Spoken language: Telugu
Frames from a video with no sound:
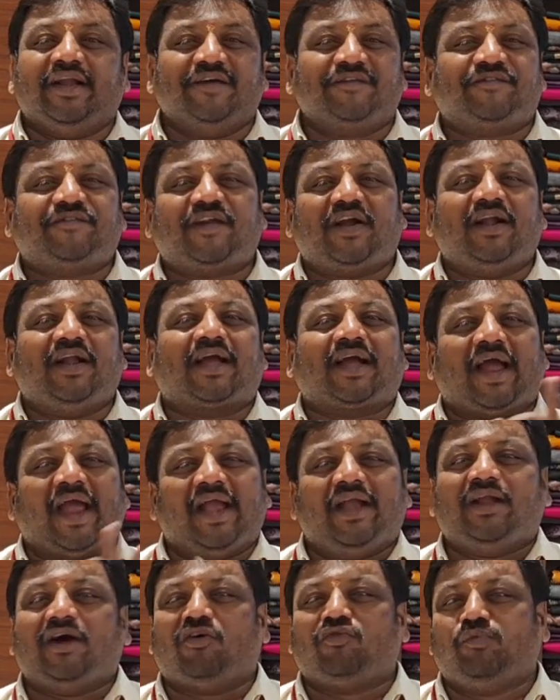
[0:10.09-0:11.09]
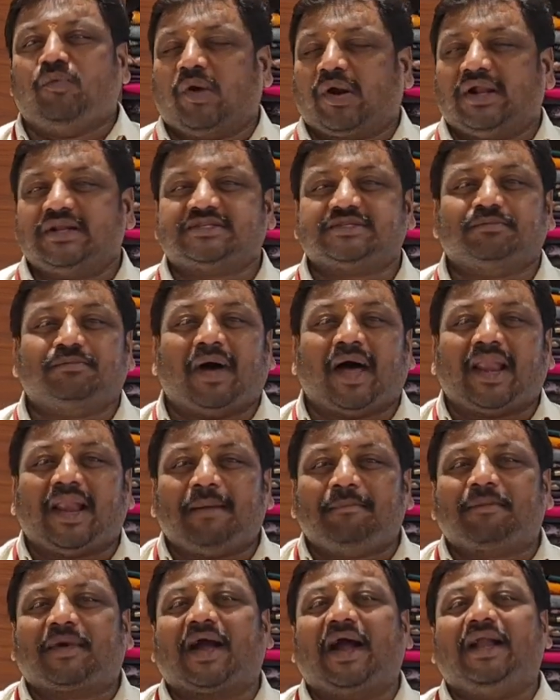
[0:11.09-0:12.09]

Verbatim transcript: డిఫరెంట్ కైండ్ ఆఫ్ మోడల్స్ మనం